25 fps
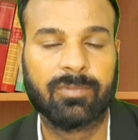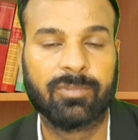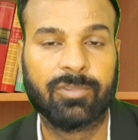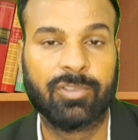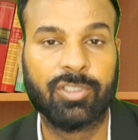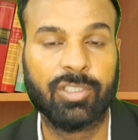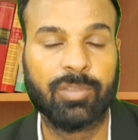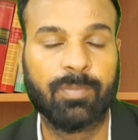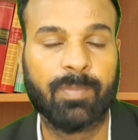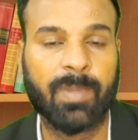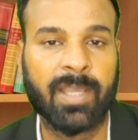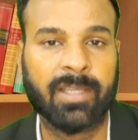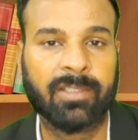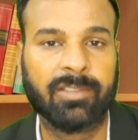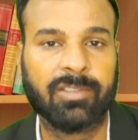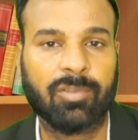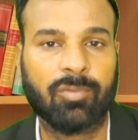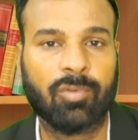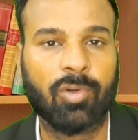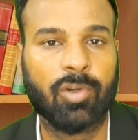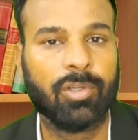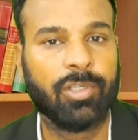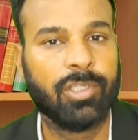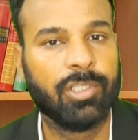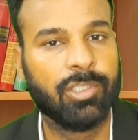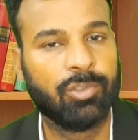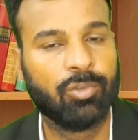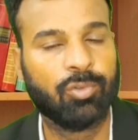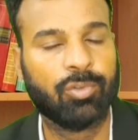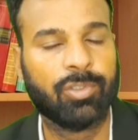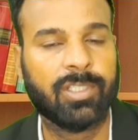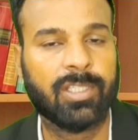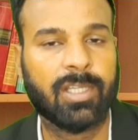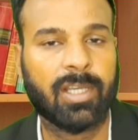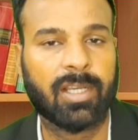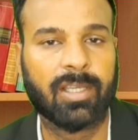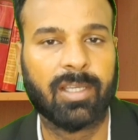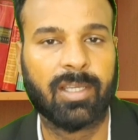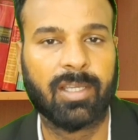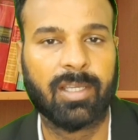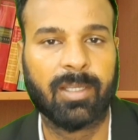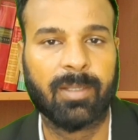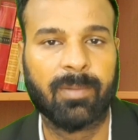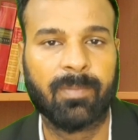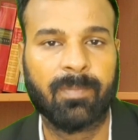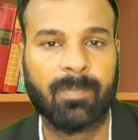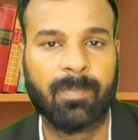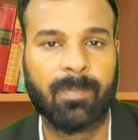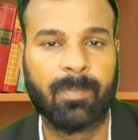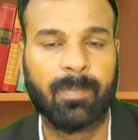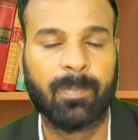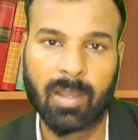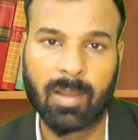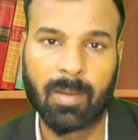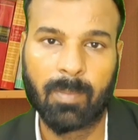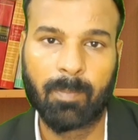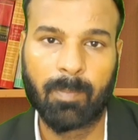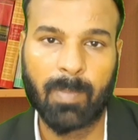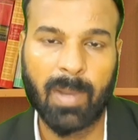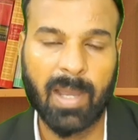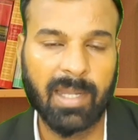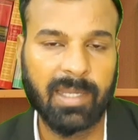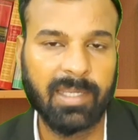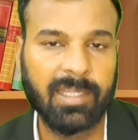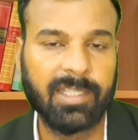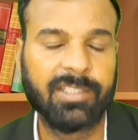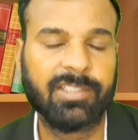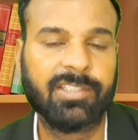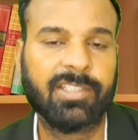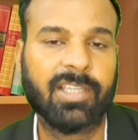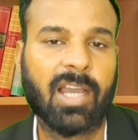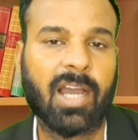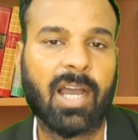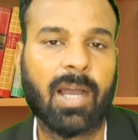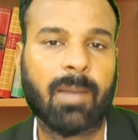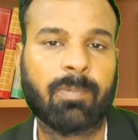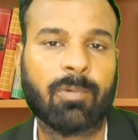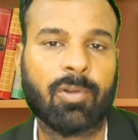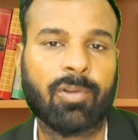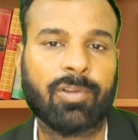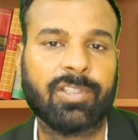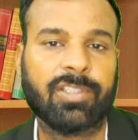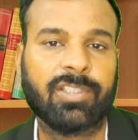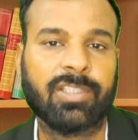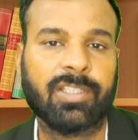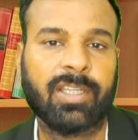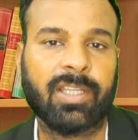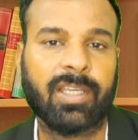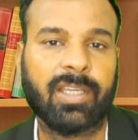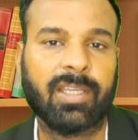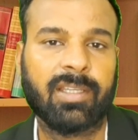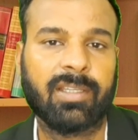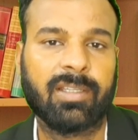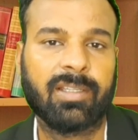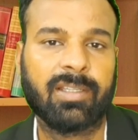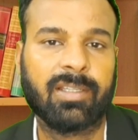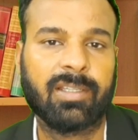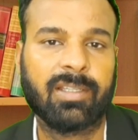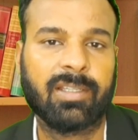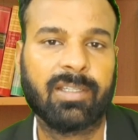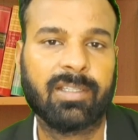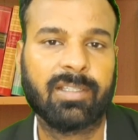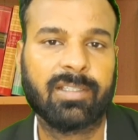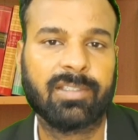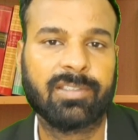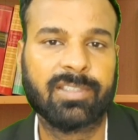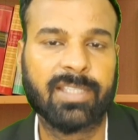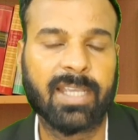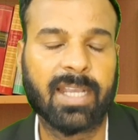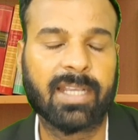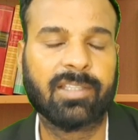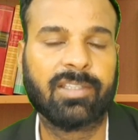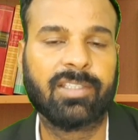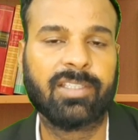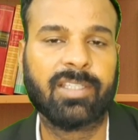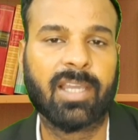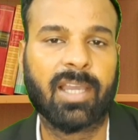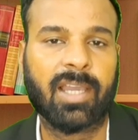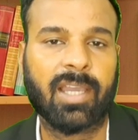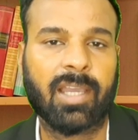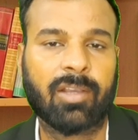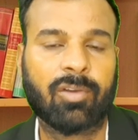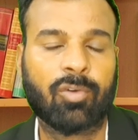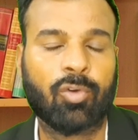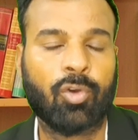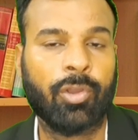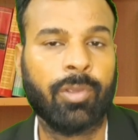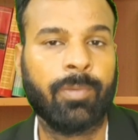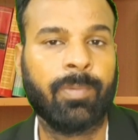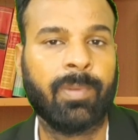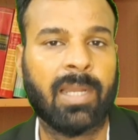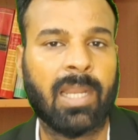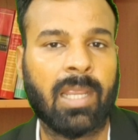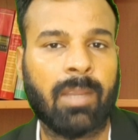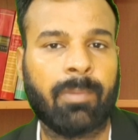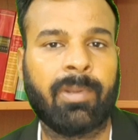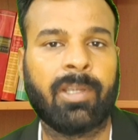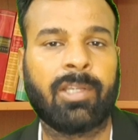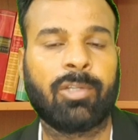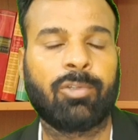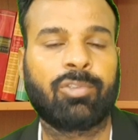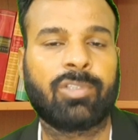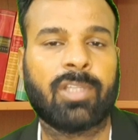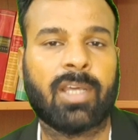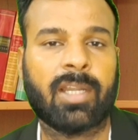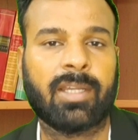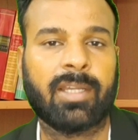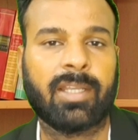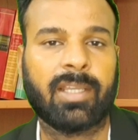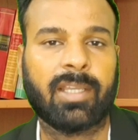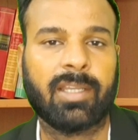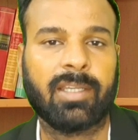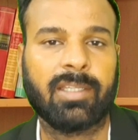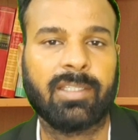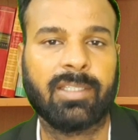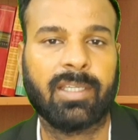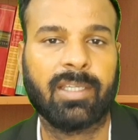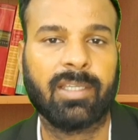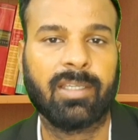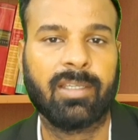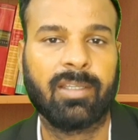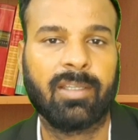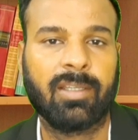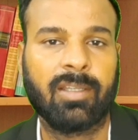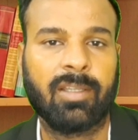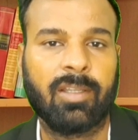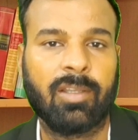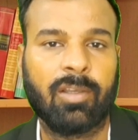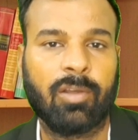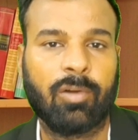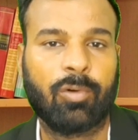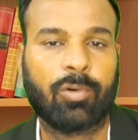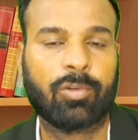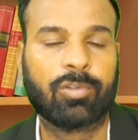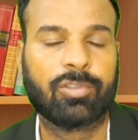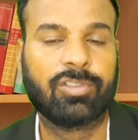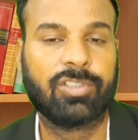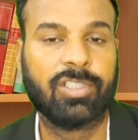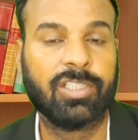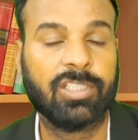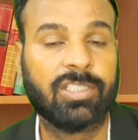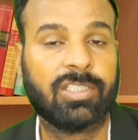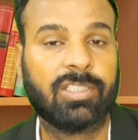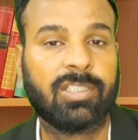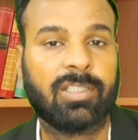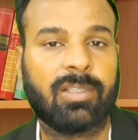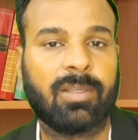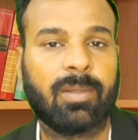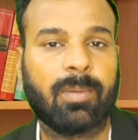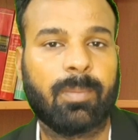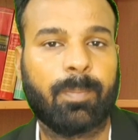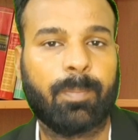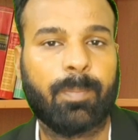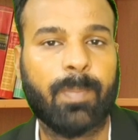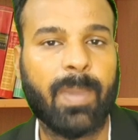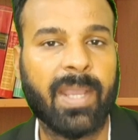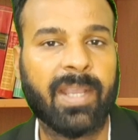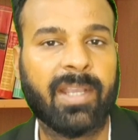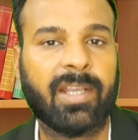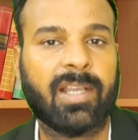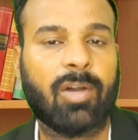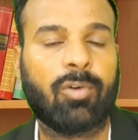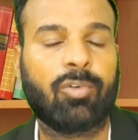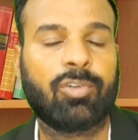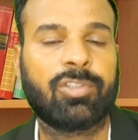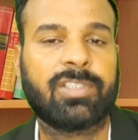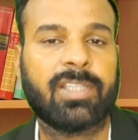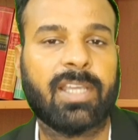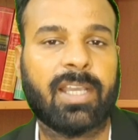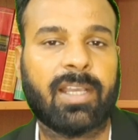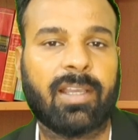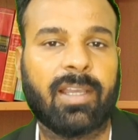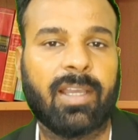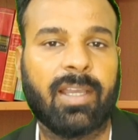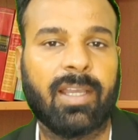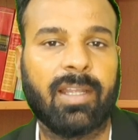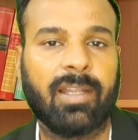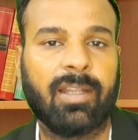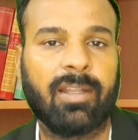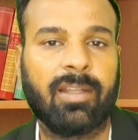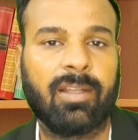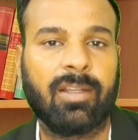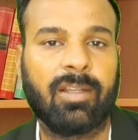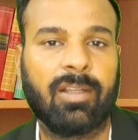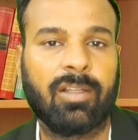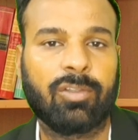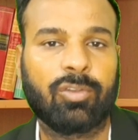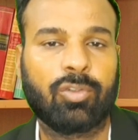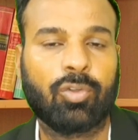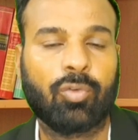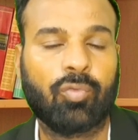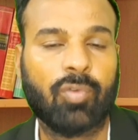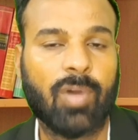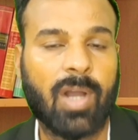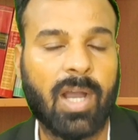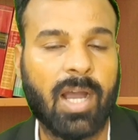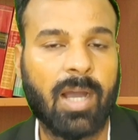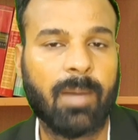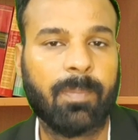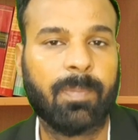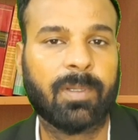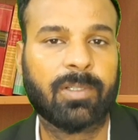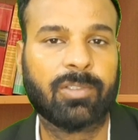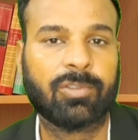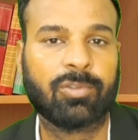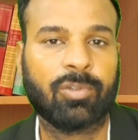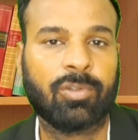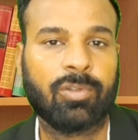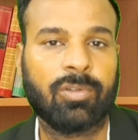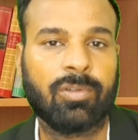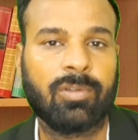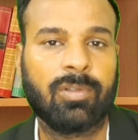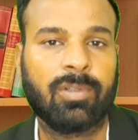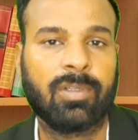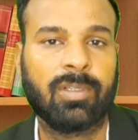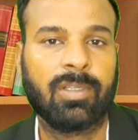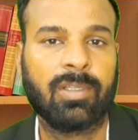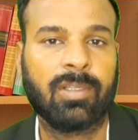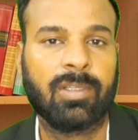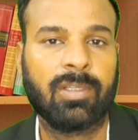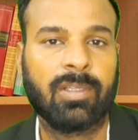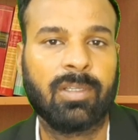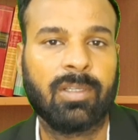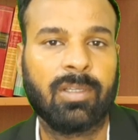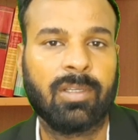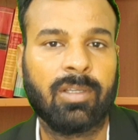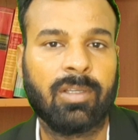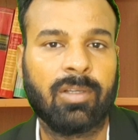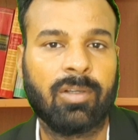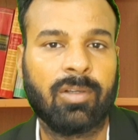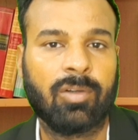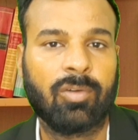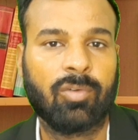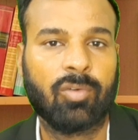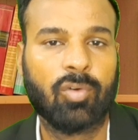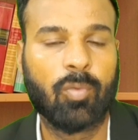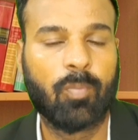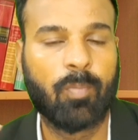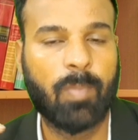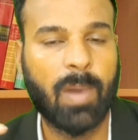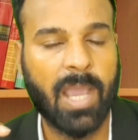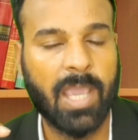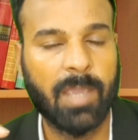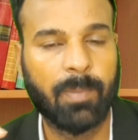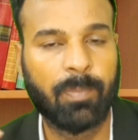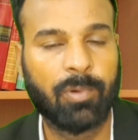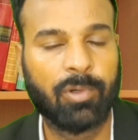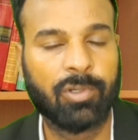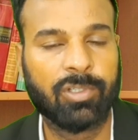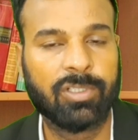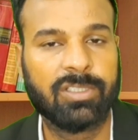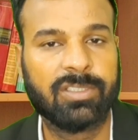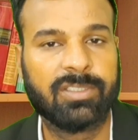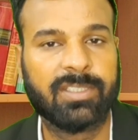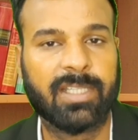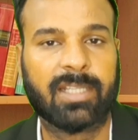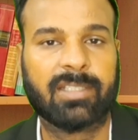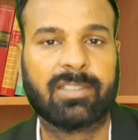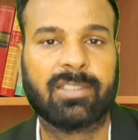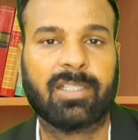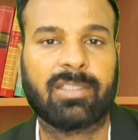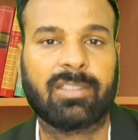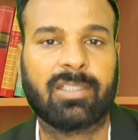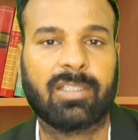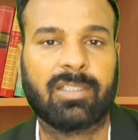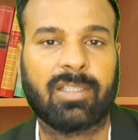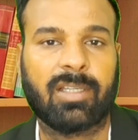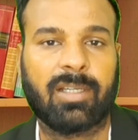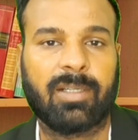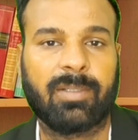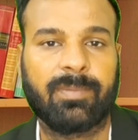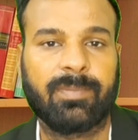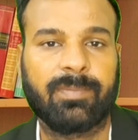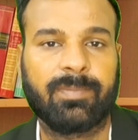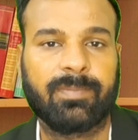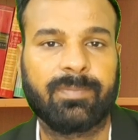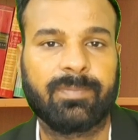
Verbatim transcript: जिस बैंक से वो इशू किया गया है मान लीजिए आपको किसी ने चेक दिया है कोई भी लाइबिलिटी उतारने के लिए और जिस बैंक का वो चेक है तो वहाँ पर जो वो बाय पोस्ट चेक जाता था